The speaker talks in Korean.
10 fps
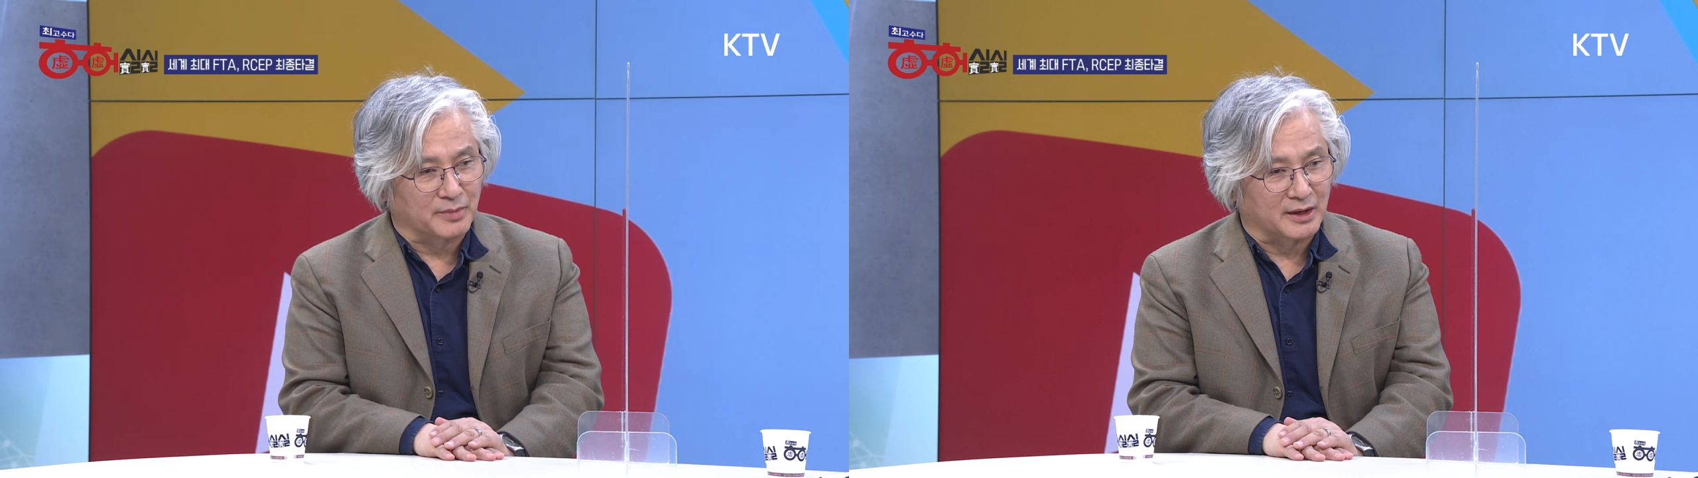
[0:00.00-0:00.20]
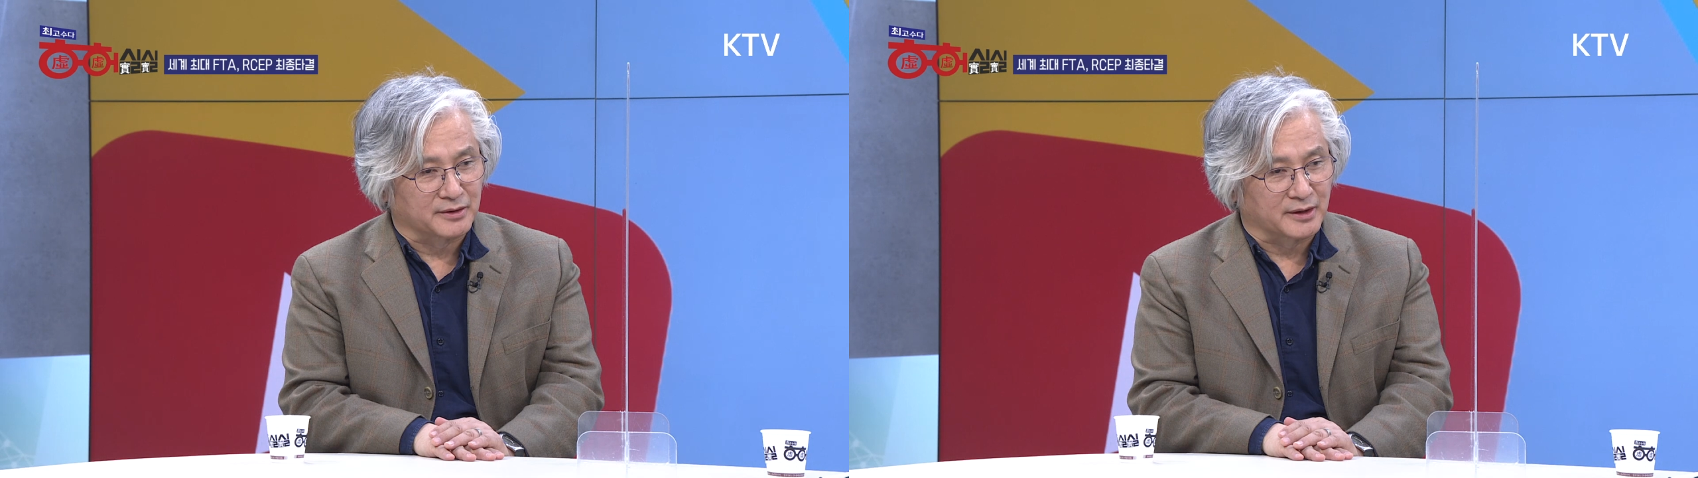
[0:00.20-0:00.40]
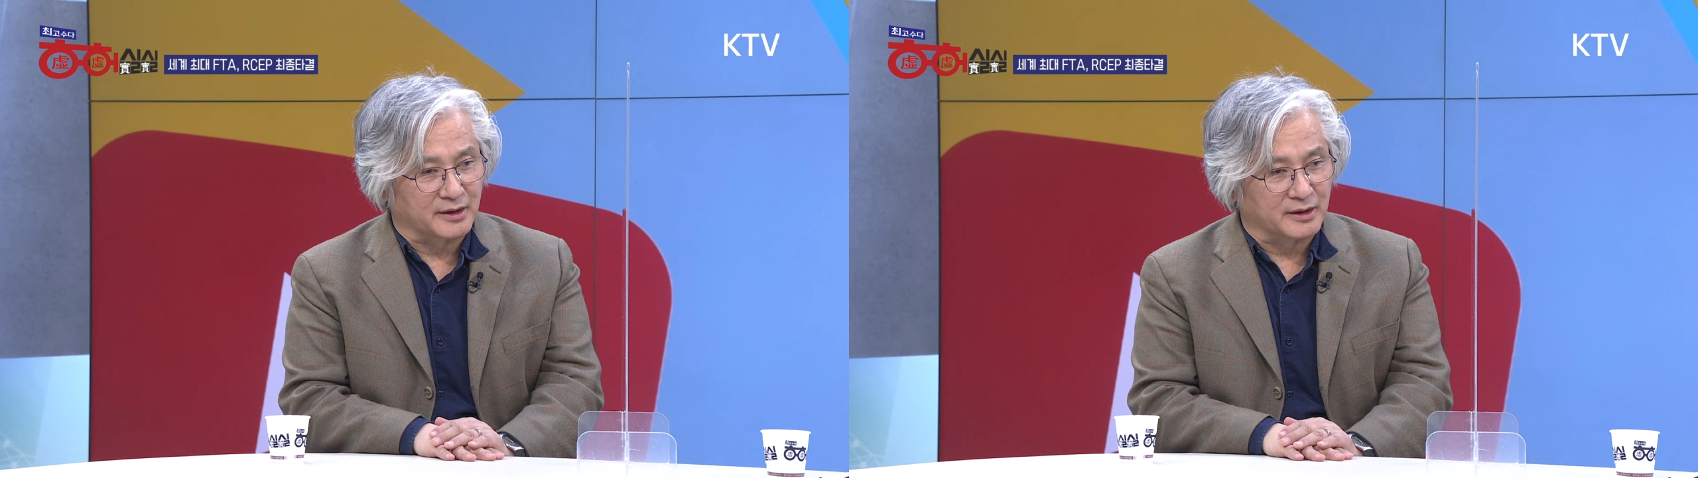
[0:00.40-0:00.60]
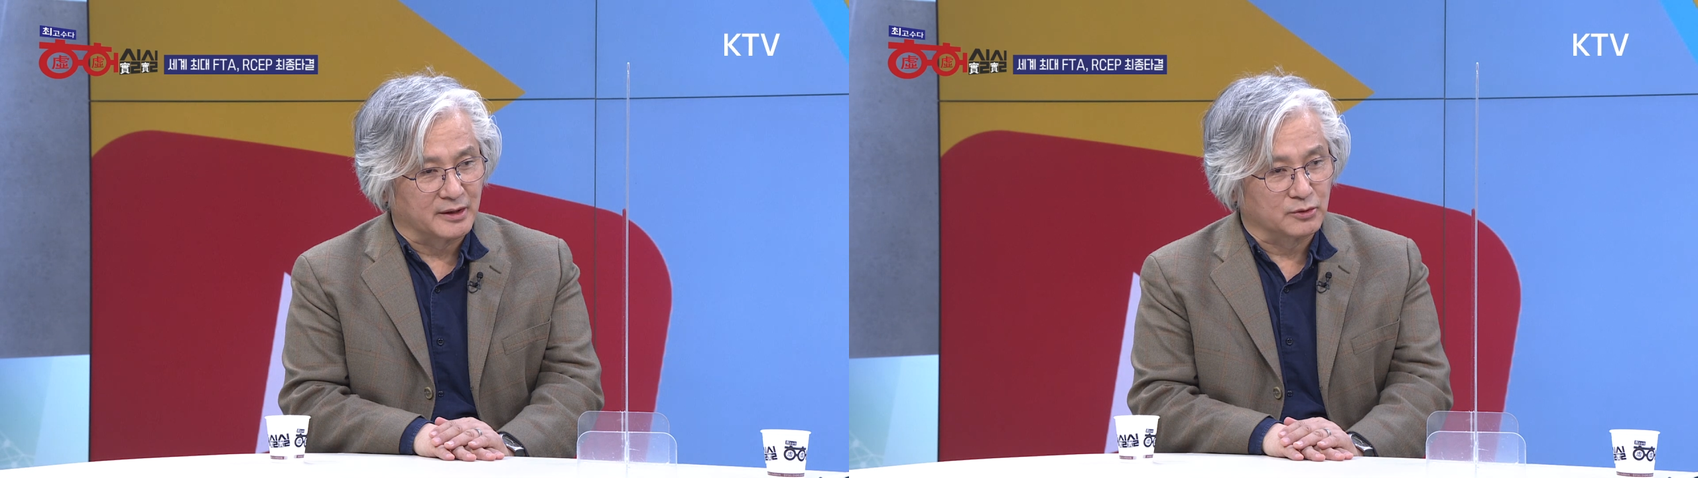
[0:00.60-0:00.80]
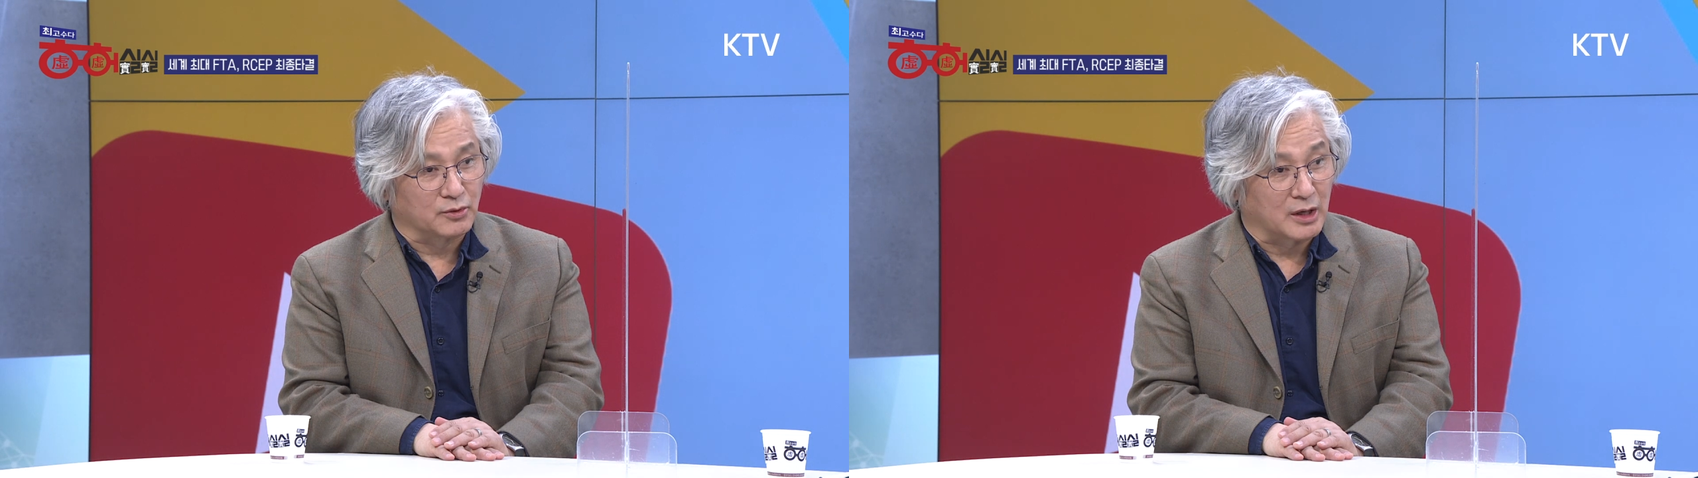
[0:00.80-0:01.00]

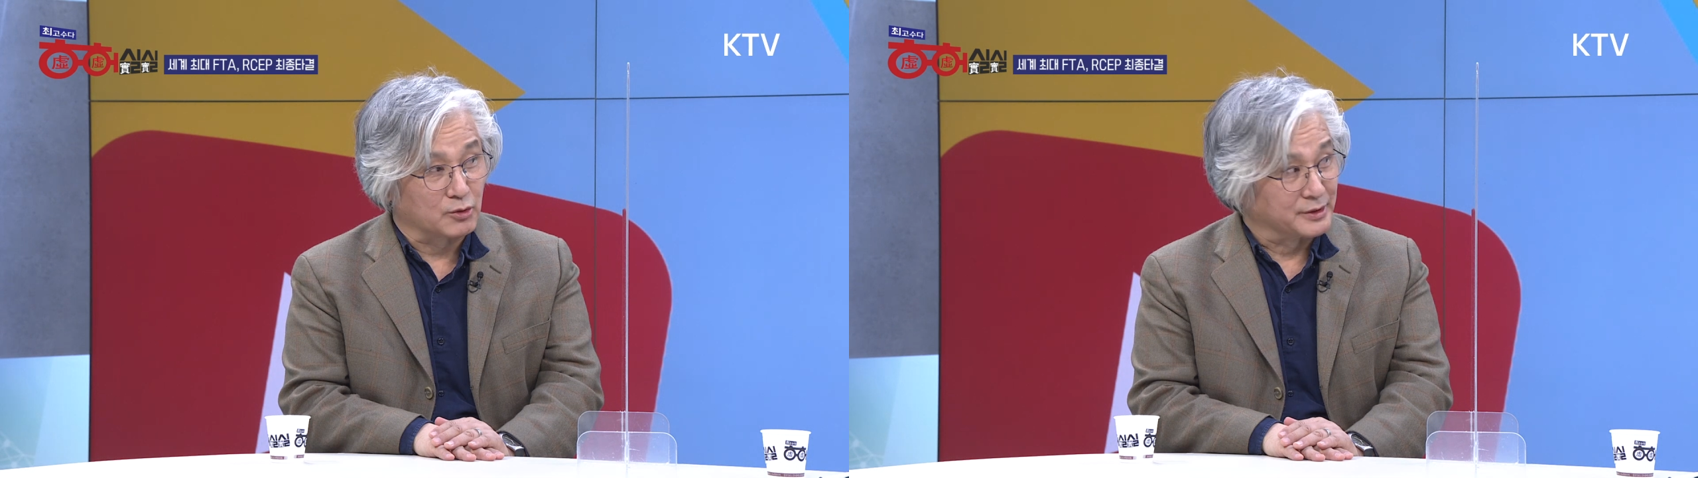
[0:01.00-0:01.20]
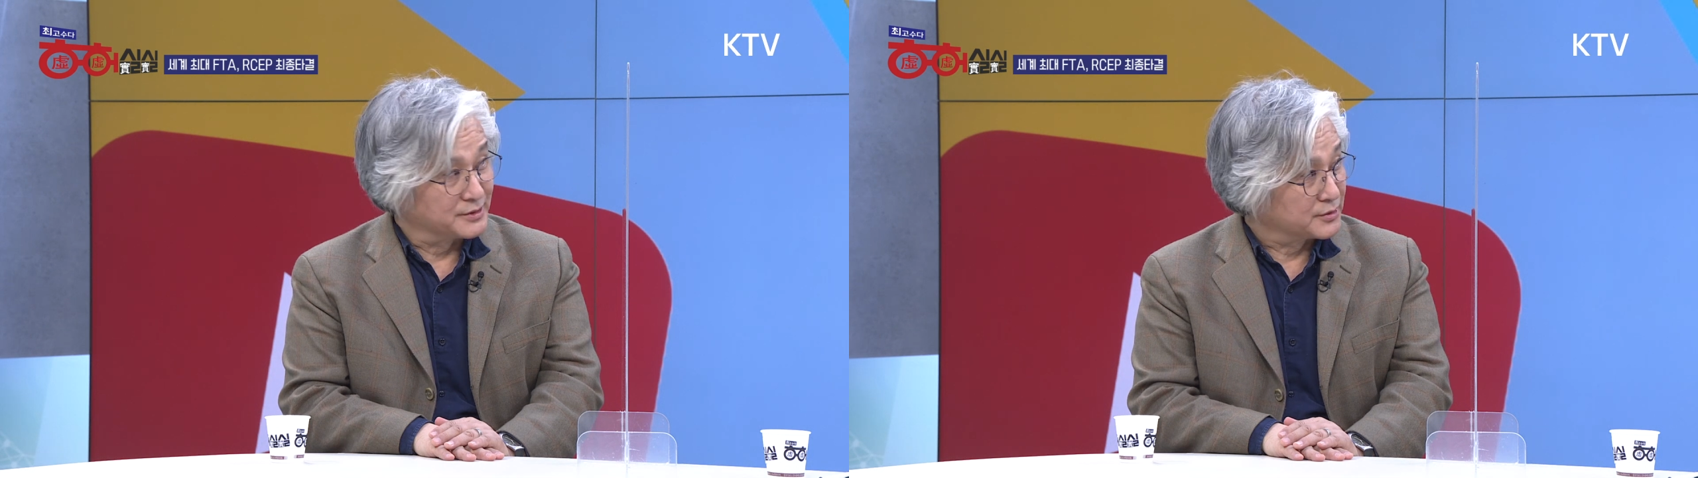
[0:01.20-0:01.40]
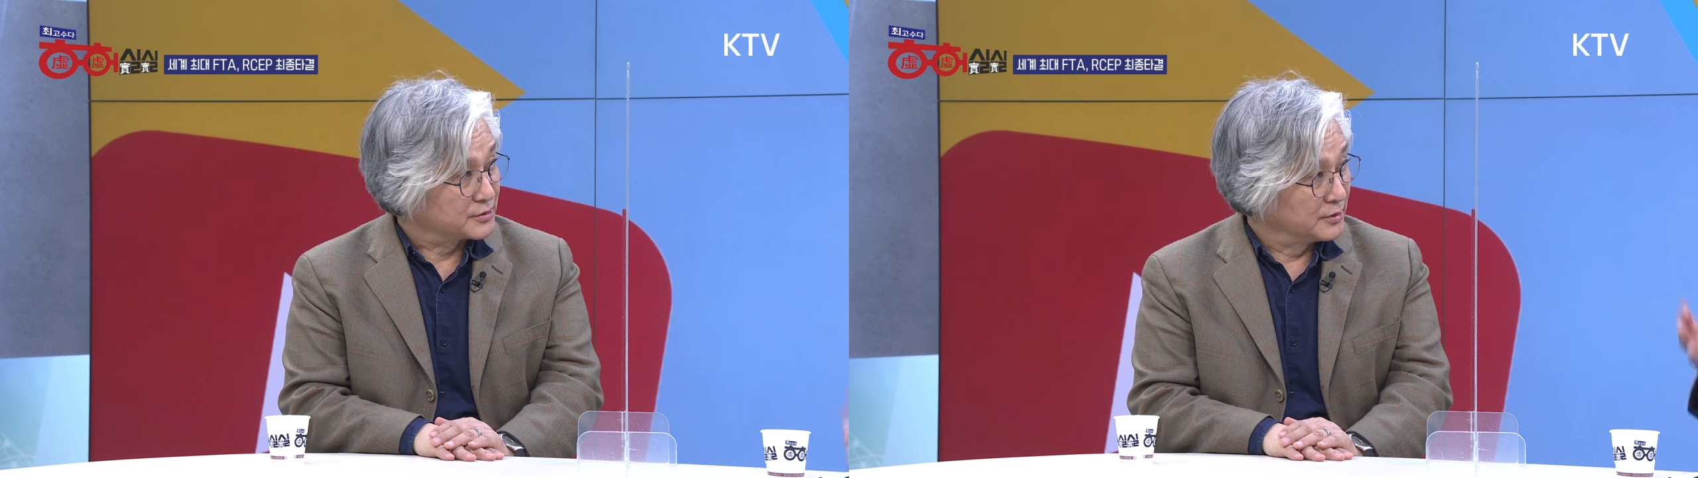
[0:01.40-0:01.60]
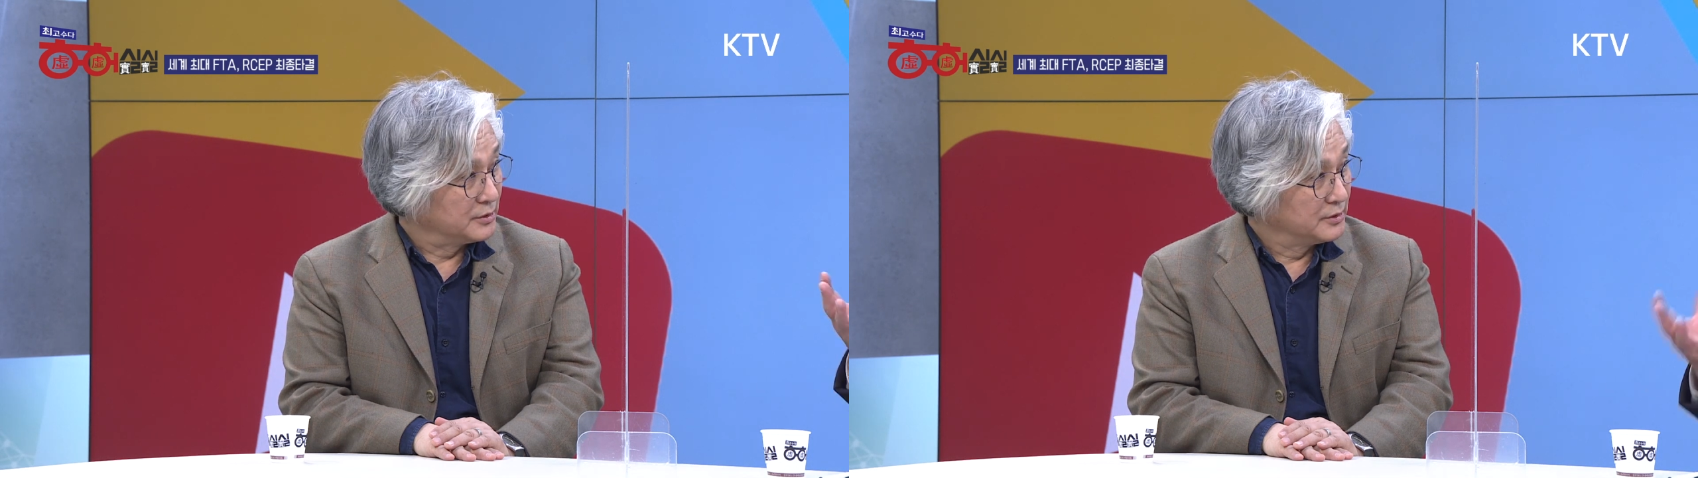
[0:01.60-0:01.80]
반대도 하고 그랬어요. 많은 네.